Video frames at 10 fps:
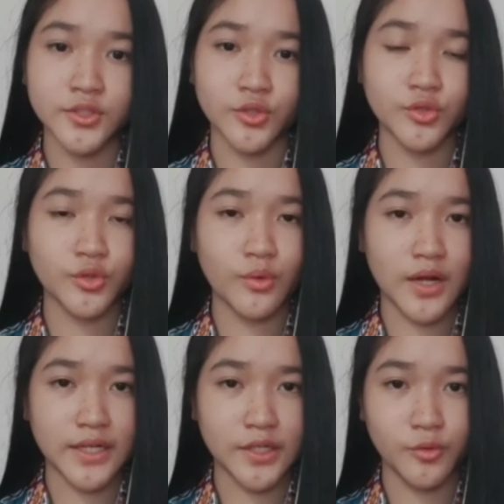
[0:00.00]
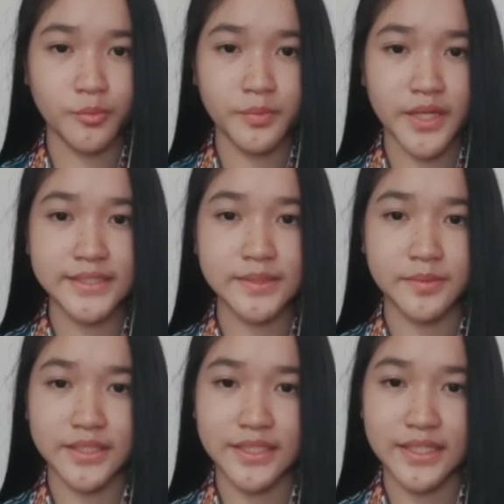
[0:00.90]
Contoh ruang lingkupnya
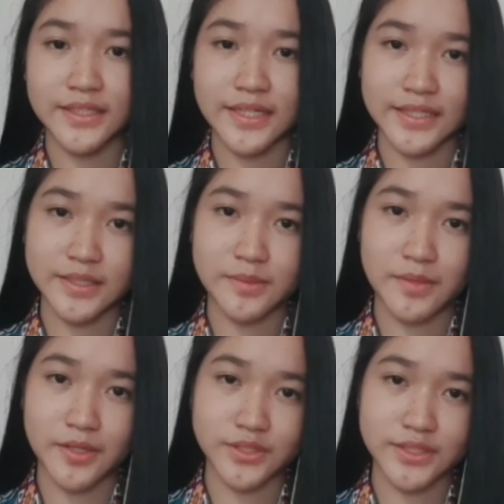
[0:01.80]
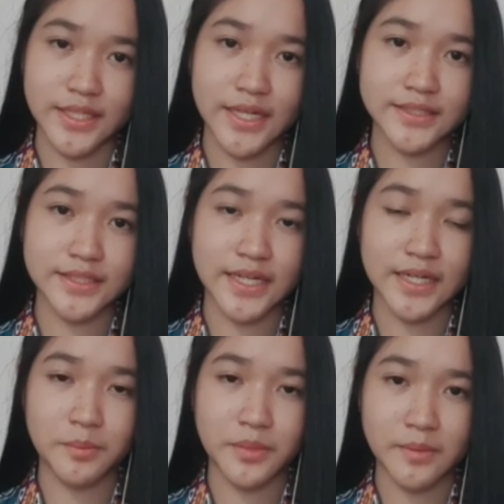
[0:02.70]
seperti interaksi manusia,
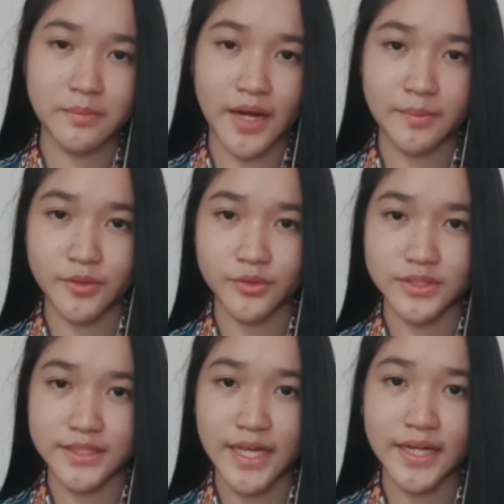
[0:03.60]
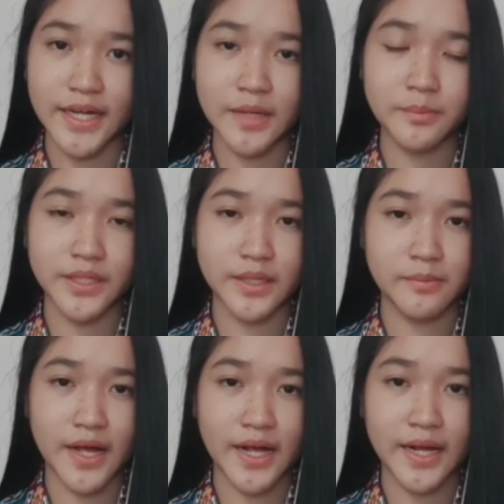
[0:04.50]
sejarah perkembangan manusia, dan
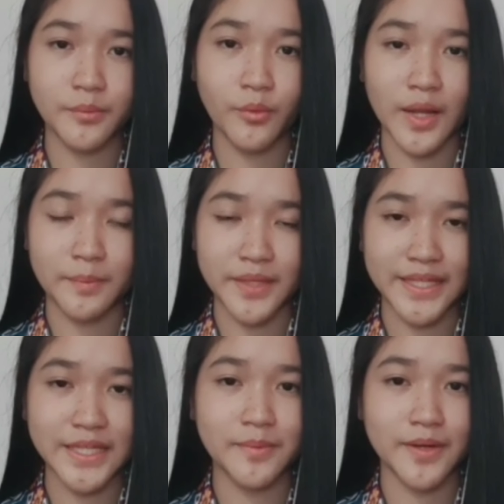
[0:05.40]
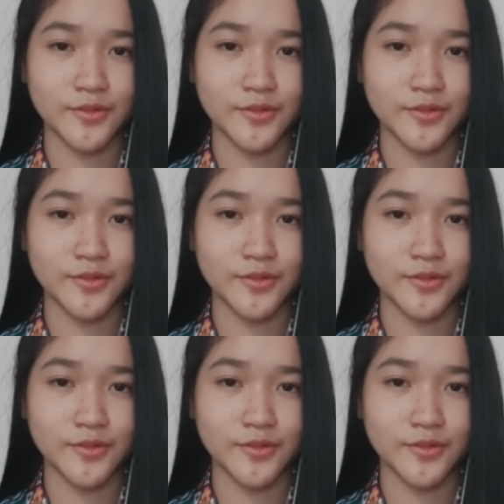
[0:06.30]
perkembangan pola pikir